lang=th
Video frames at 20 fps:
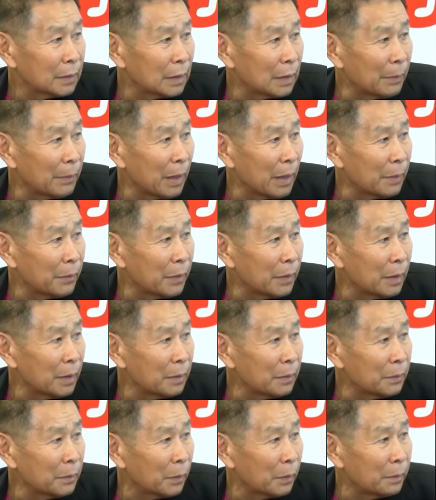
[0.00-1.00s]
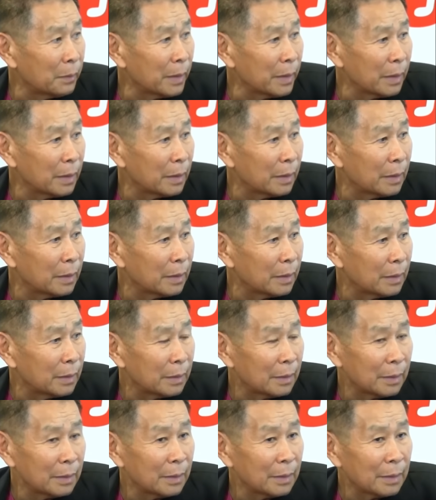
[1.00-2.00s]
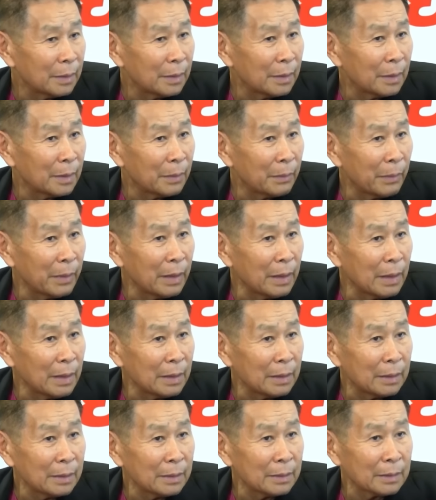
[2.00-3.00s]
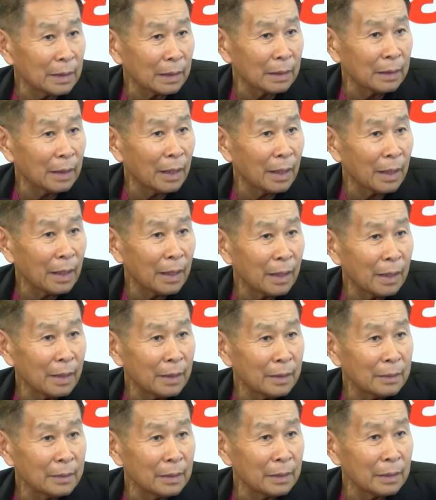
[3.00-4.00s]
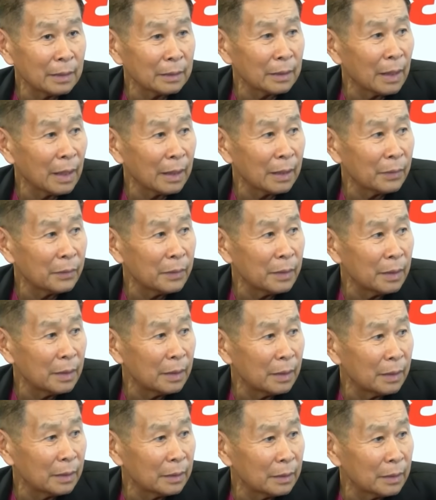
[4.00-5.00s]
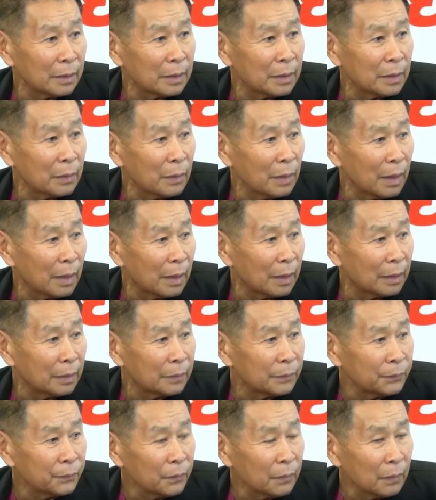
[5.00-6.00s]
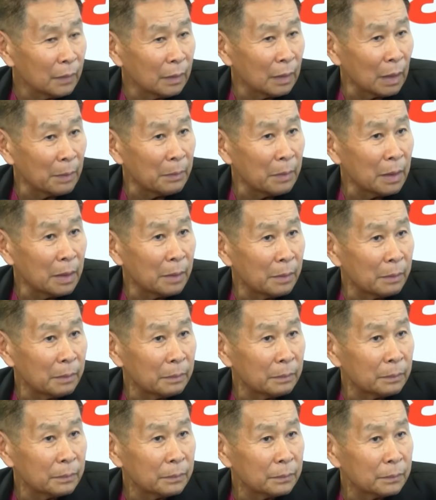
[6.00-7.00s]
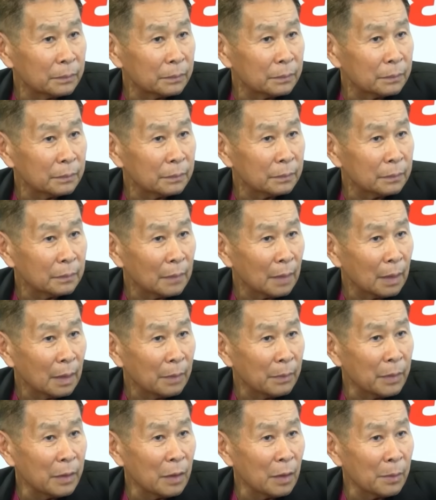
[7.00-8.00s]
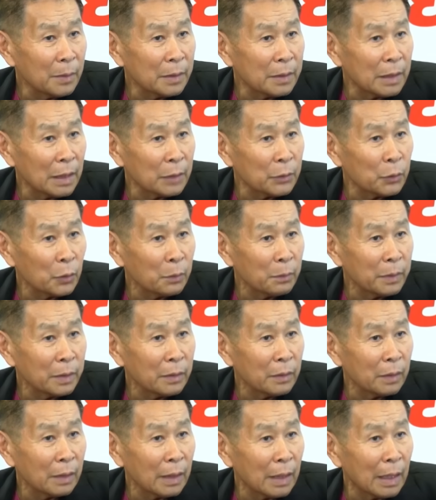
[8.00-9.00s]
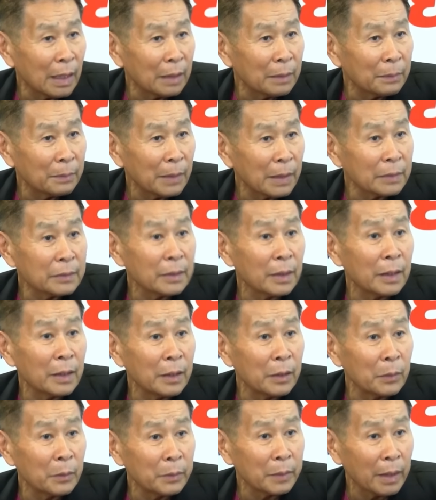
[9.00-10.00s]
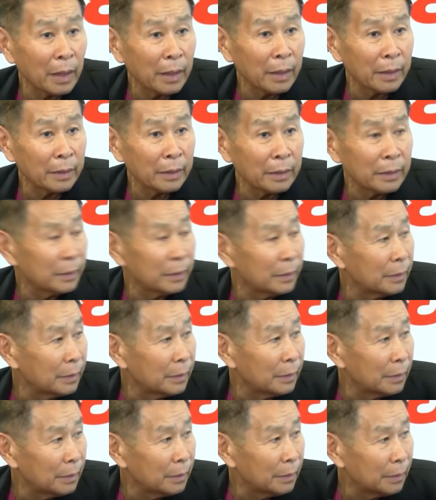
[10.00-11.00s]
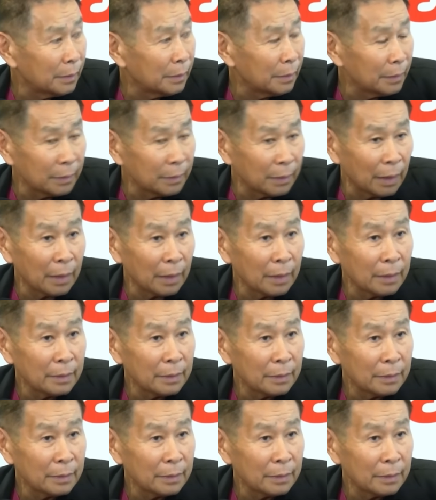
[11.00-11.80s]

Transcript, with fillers: ใช่ไหมเพราะฉะนั้นผมไม่ได้ศรัทธาสิ่งต่างๆเหล่านี้เลยก็คิดว่าในเมื่อพี่น้องประชาชนไม่ต้องการพรรคเสรีรวมไทยนะ